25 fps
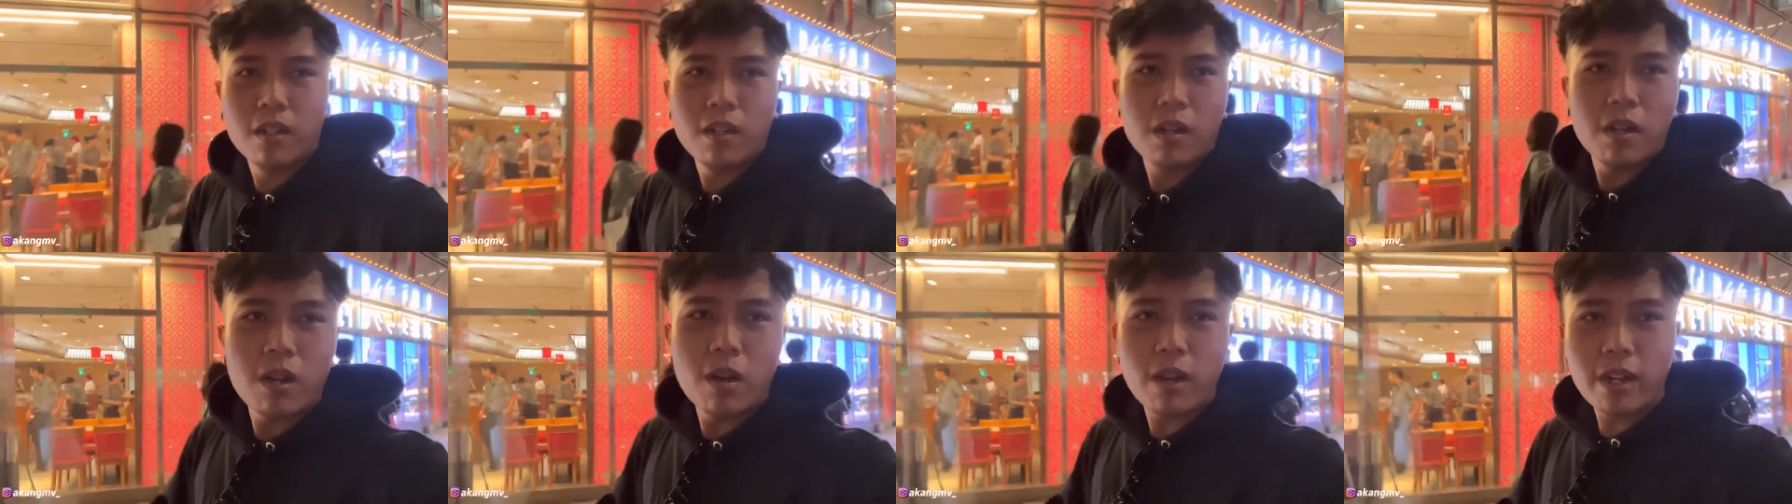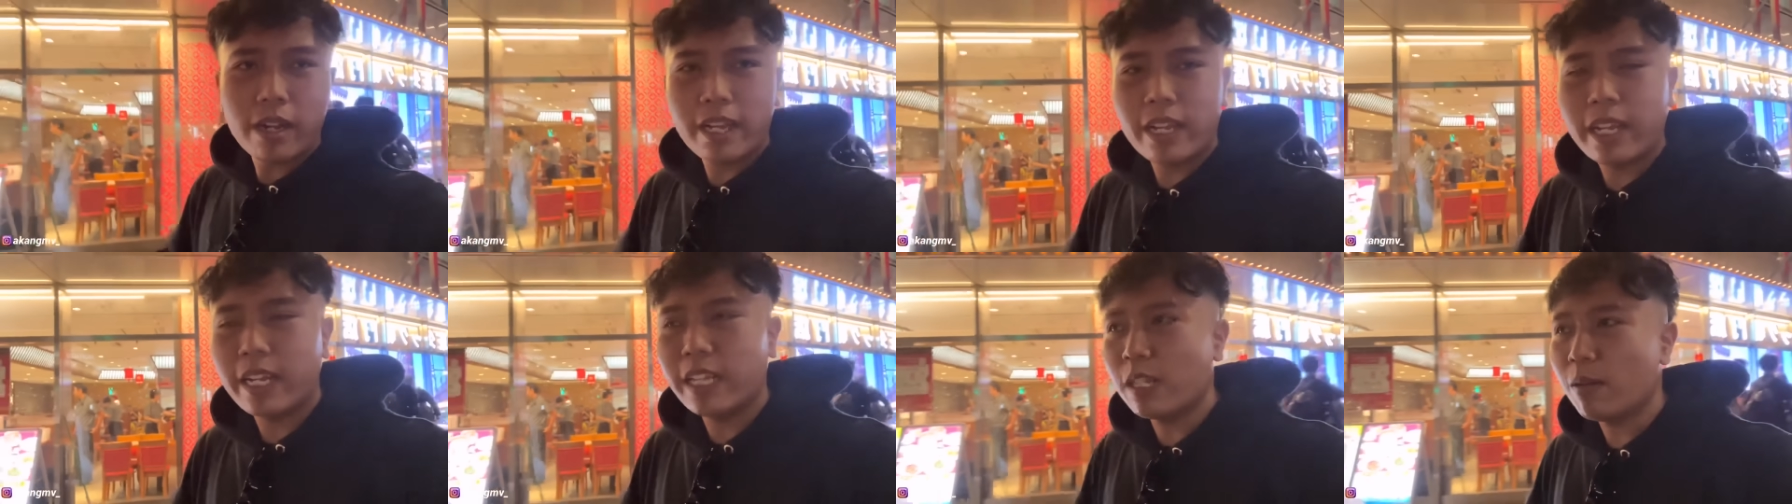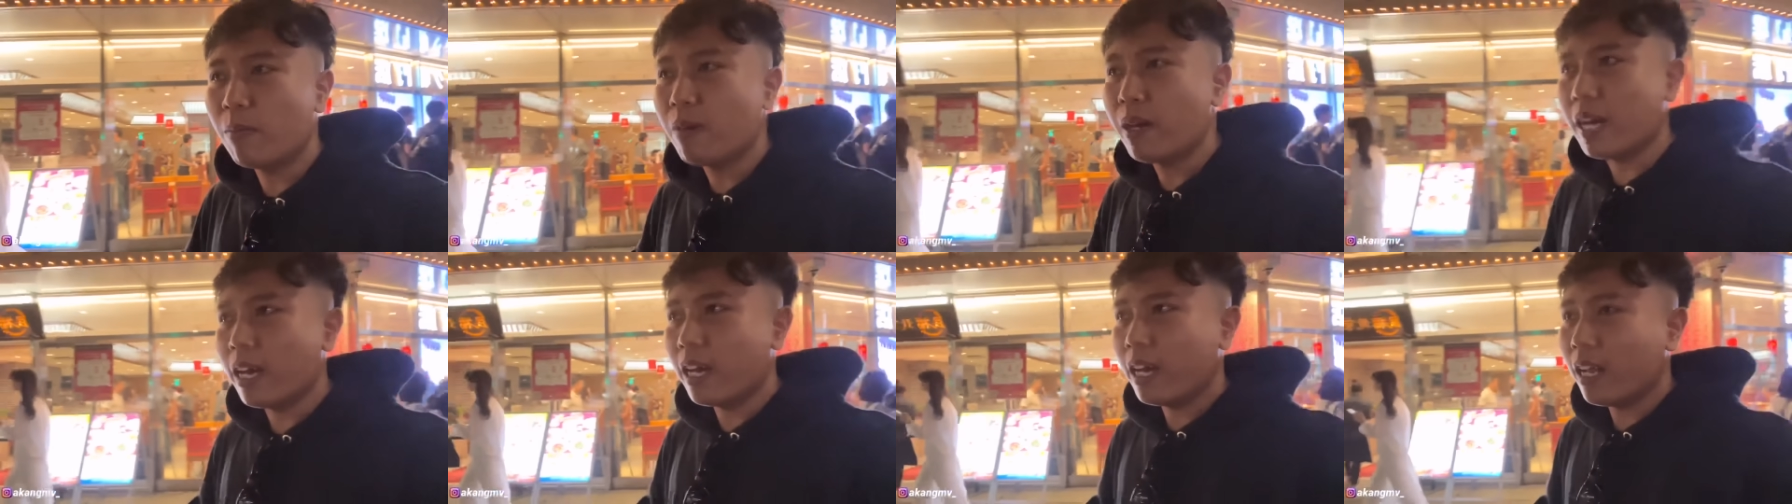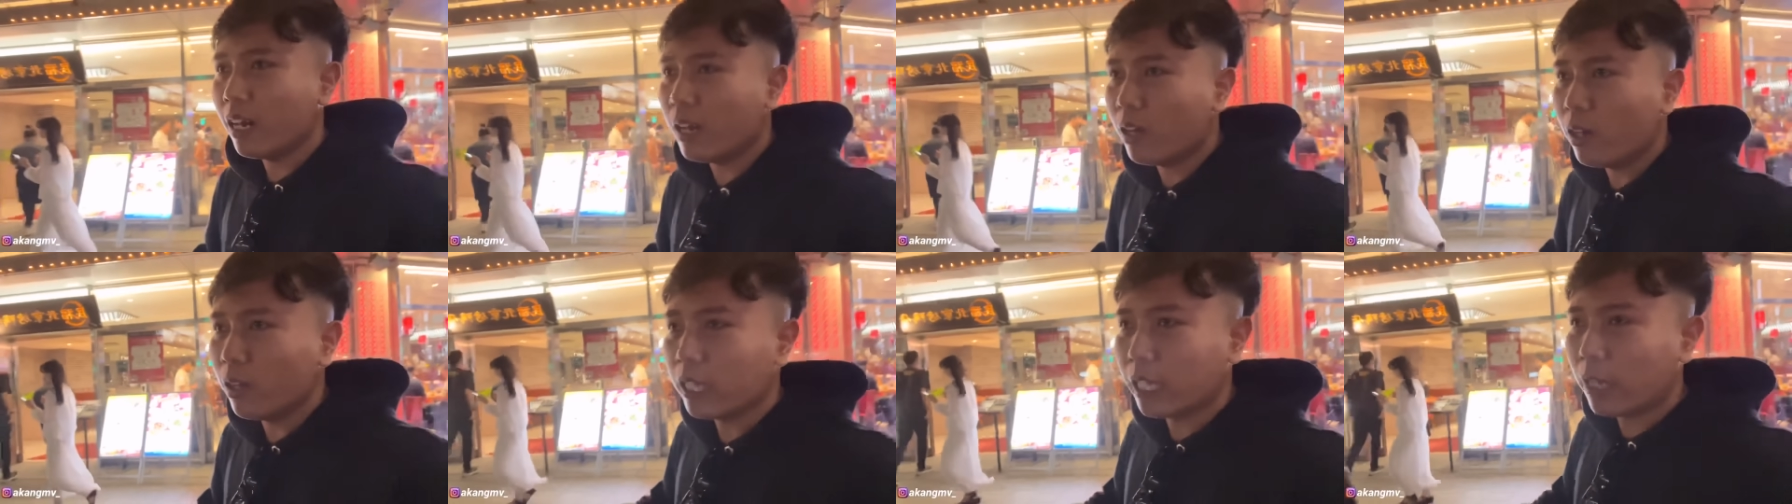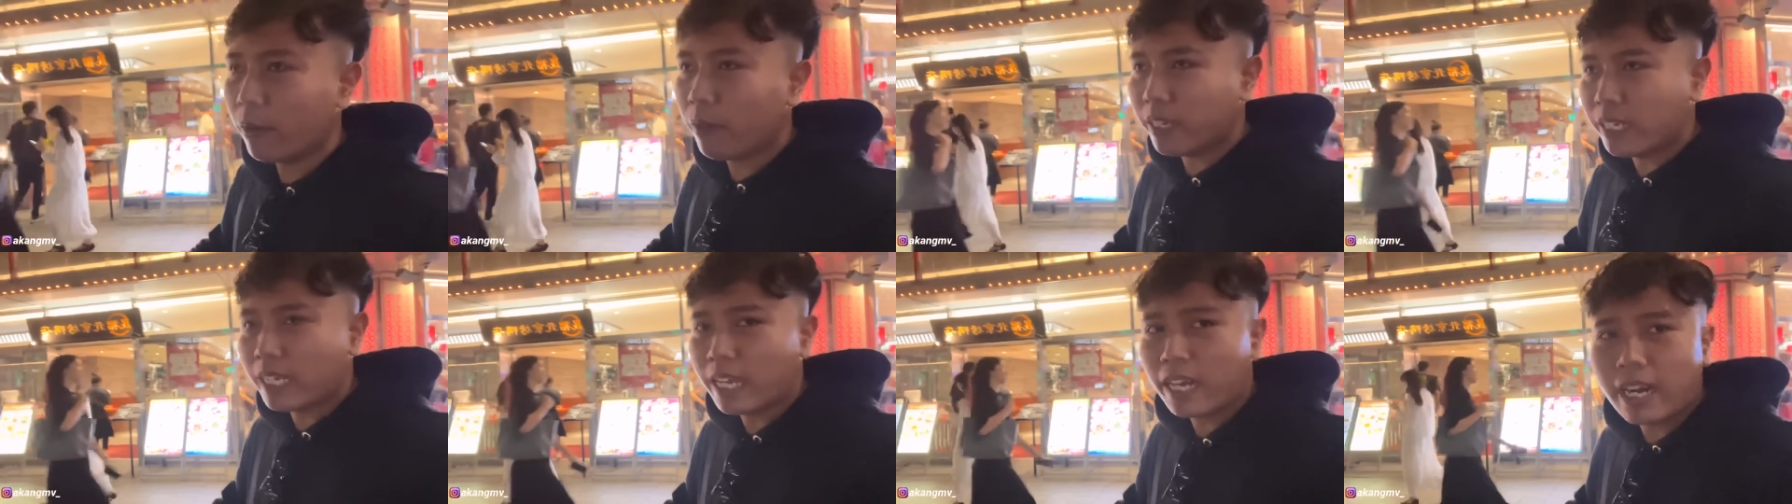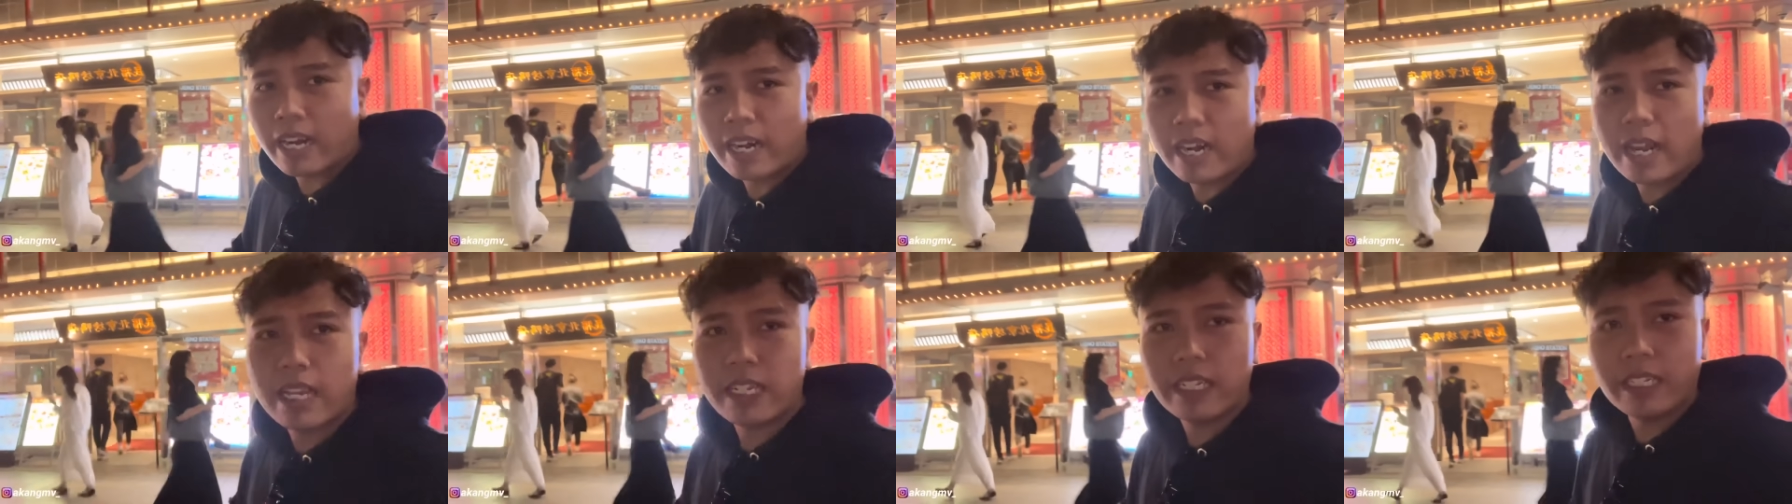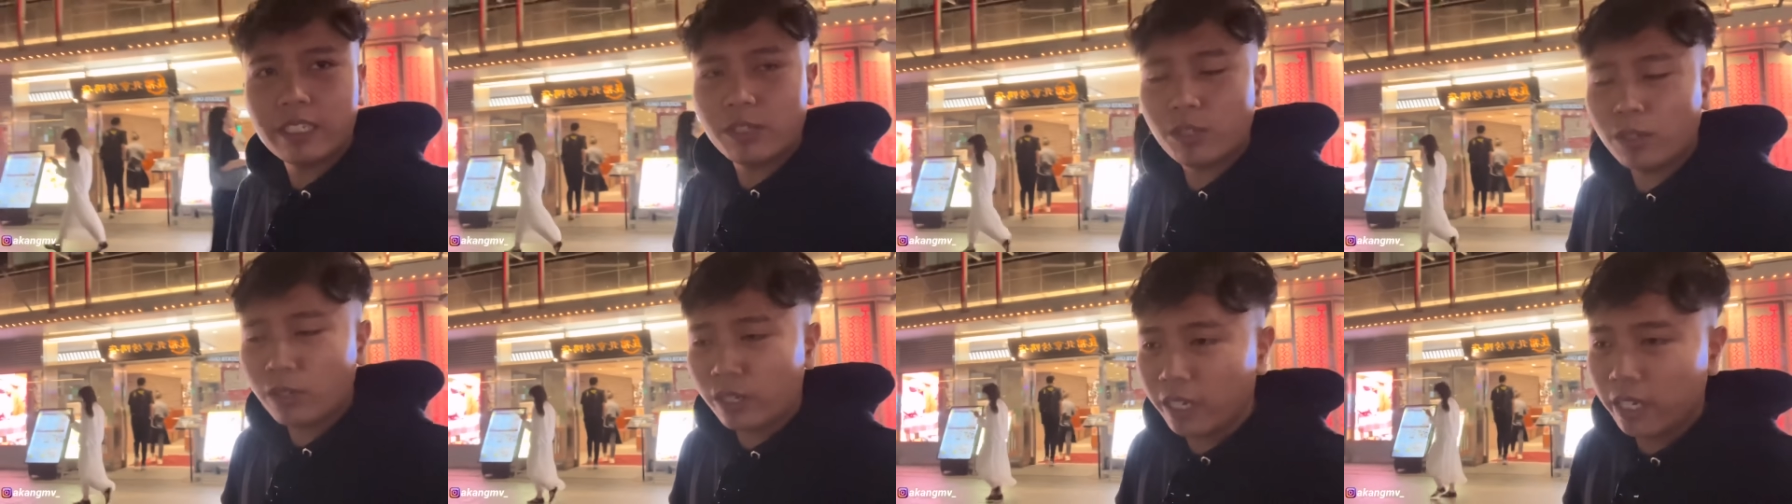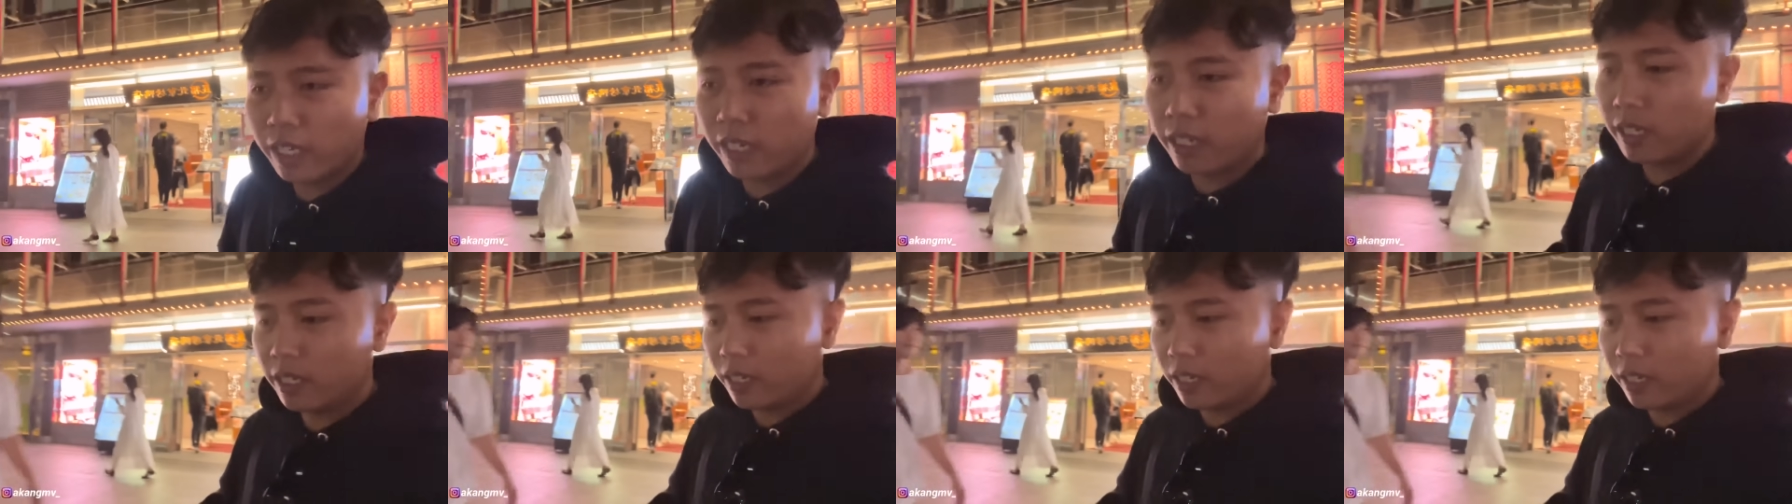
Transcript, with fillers: oke kita bakal otw jalan lagi cuy